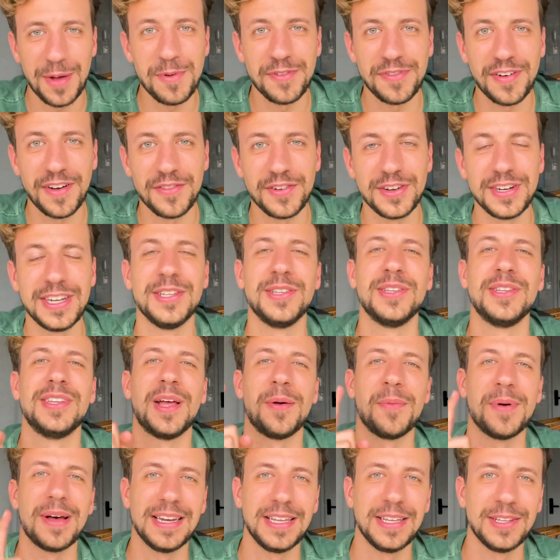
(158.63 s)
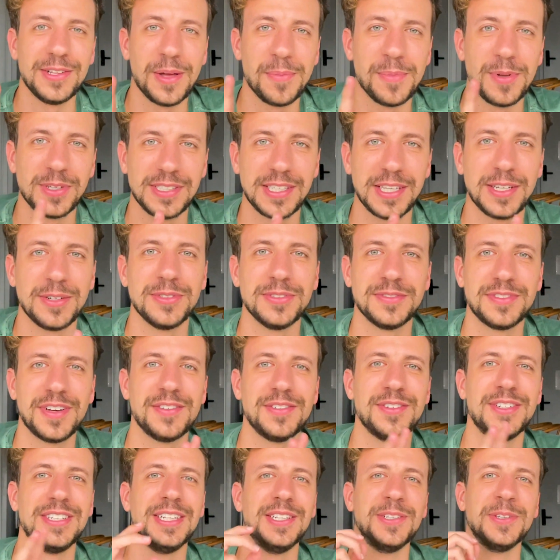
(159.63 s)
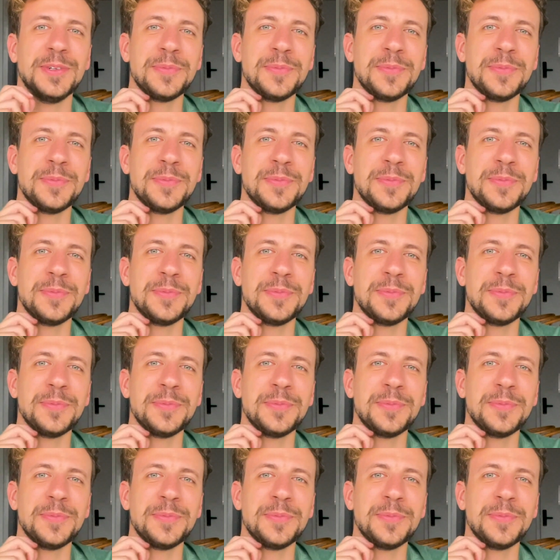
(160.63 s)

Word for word: é meu favorito, tamarindo é meu segundo favorito.